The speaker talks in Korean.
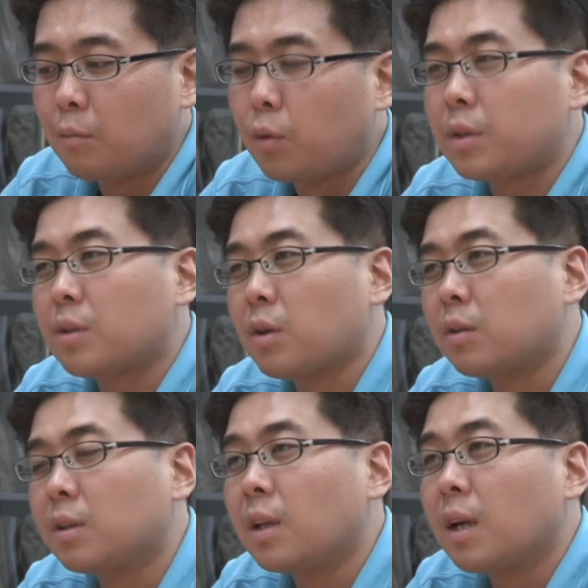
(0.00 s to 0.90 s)
모르겠어요.
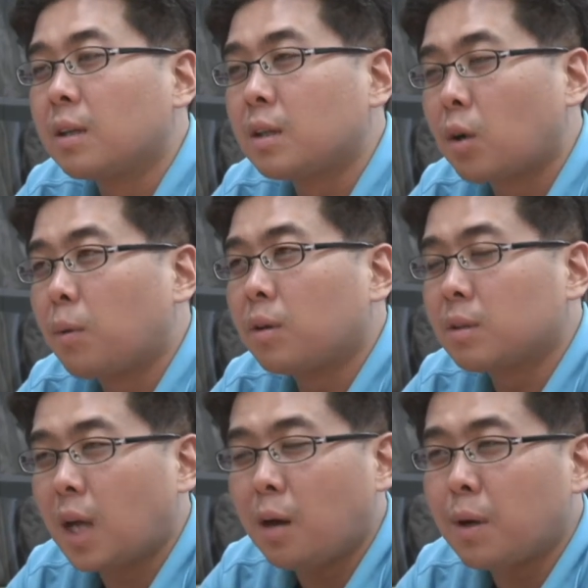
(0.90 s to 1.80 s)
저는 근데
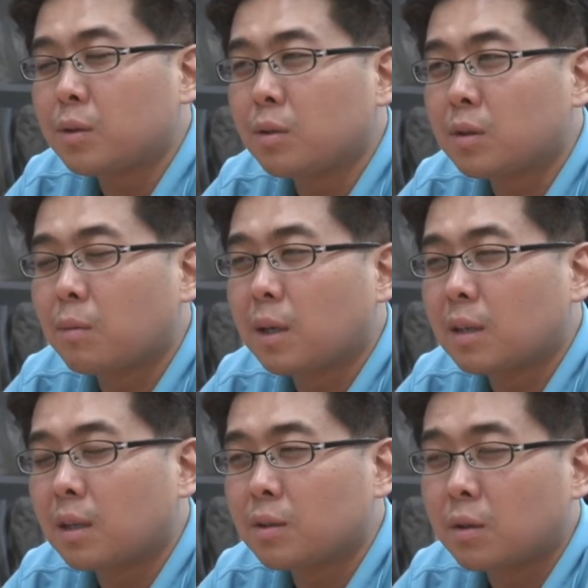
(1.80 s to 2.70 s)
저번 사과 방송은 정말
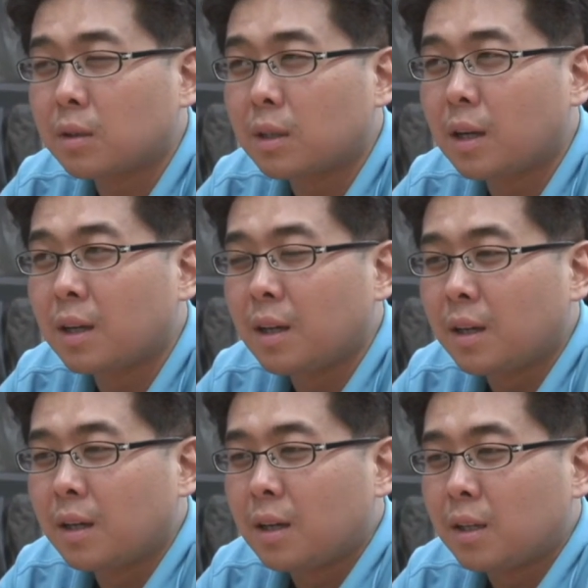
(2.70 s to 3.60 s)
그냥 저는 그냥
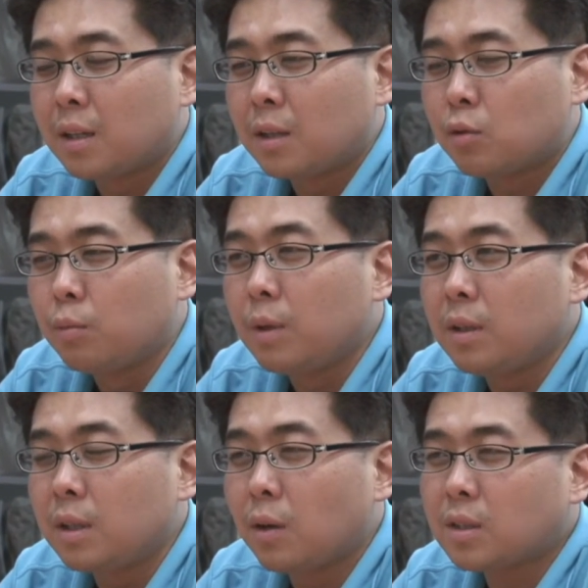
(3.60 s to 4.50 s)

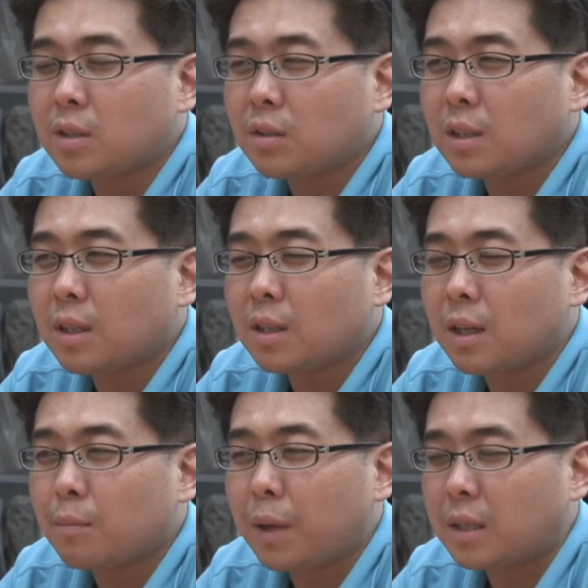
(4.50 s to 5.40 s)
국민들과 시청자에
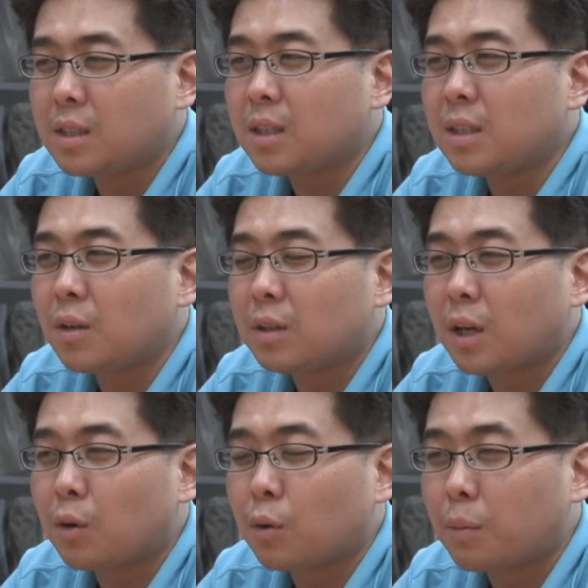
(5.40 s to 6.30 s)
대한
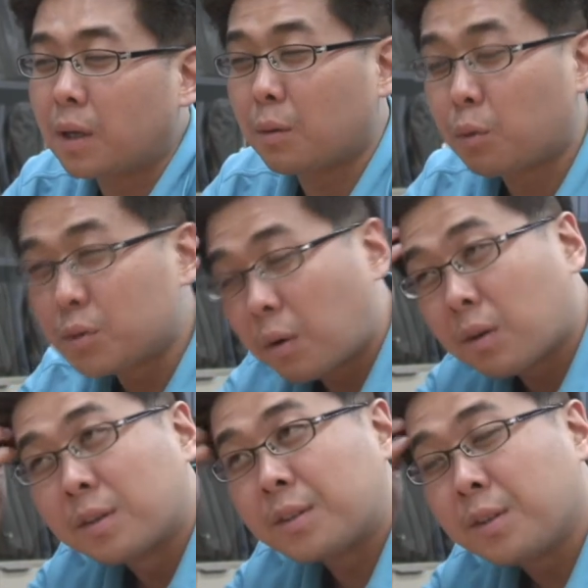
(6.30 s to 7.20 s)
배신이었다고밖에 볼 수
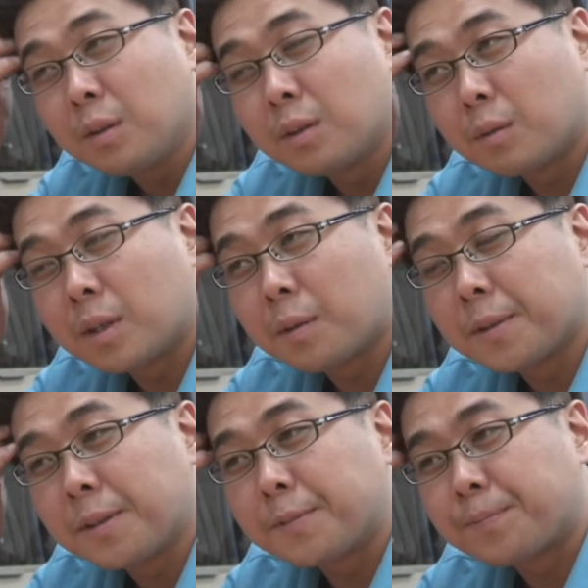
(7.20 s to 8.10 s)
없거든요.
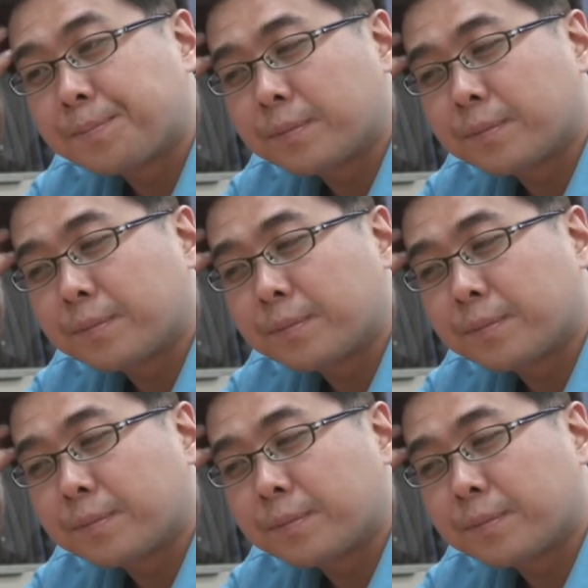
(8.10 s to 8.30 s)
왜냐하면은